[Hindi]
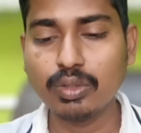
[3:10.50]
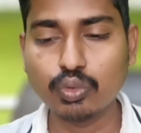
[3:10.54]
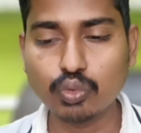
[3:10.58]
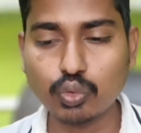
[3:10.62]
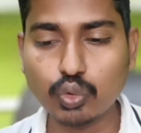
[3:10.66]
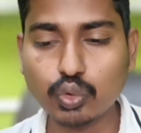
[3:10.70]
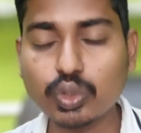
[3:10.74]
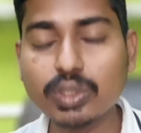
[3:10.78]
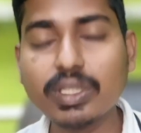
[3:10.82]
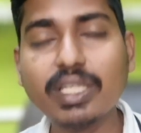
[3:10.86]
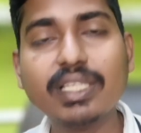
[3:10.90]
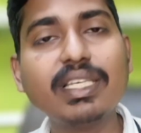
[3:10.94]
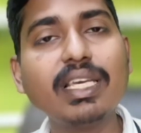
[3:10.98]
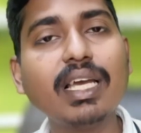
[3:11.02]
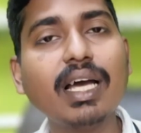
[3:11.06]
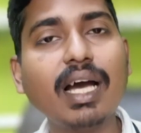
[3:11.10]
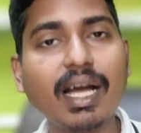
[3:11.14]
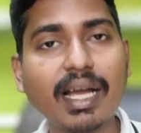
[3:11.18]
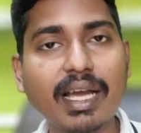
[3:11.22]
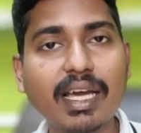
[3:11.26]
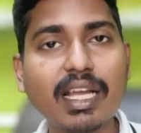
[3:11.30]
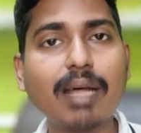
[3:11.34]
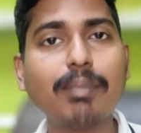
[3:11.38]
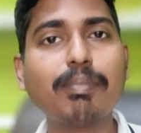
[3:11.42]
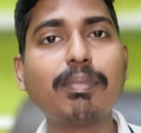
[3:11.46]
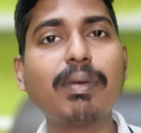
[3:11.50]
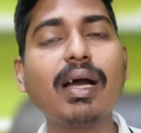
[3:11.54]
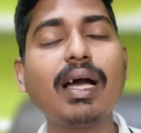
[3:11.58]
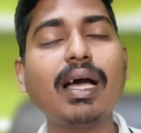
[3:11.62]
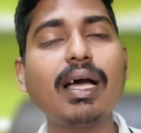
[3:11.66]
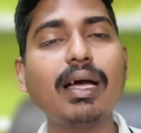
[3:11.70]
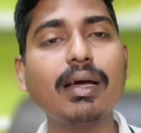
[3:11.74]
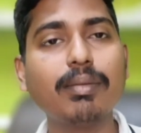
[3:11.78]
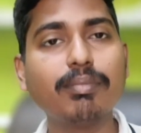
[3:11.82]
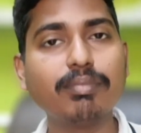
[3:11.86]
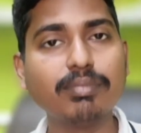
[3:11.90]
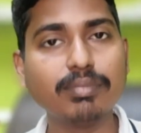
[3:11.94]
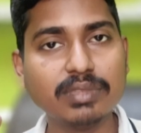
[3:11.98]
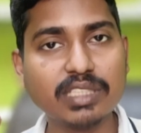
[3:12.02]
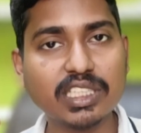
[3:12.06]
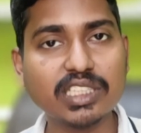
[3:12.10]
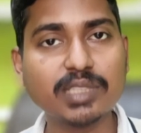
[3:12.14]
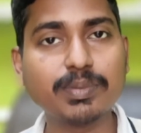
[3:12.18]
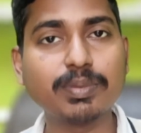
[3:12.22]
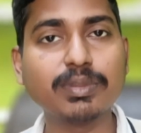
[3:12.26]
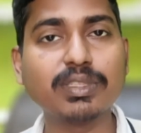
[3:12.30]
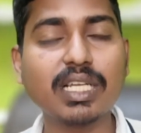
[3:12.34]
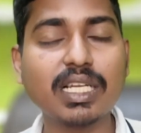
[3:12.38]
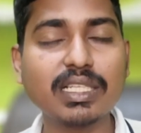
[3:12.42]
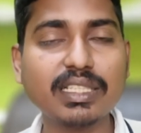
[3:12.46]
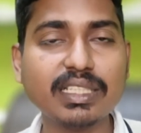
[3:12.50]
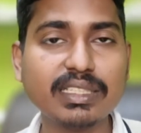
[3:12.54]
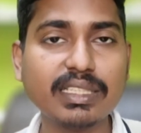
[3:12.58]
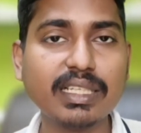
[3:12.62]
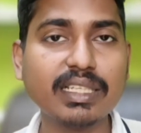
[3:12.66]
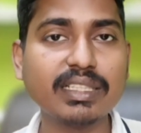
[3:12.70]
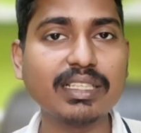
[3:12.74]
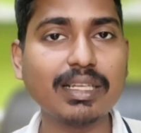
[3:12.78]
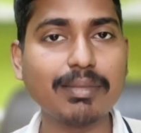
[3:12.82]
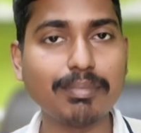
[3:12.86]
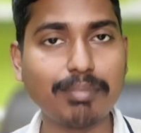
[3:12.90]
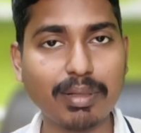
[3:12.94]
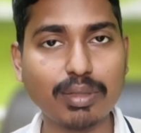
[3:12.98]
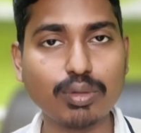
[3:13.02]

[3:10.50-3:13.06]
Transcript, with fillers: दोस्तों देखिए अगर आपका दस पंद्रह दिन के अंदर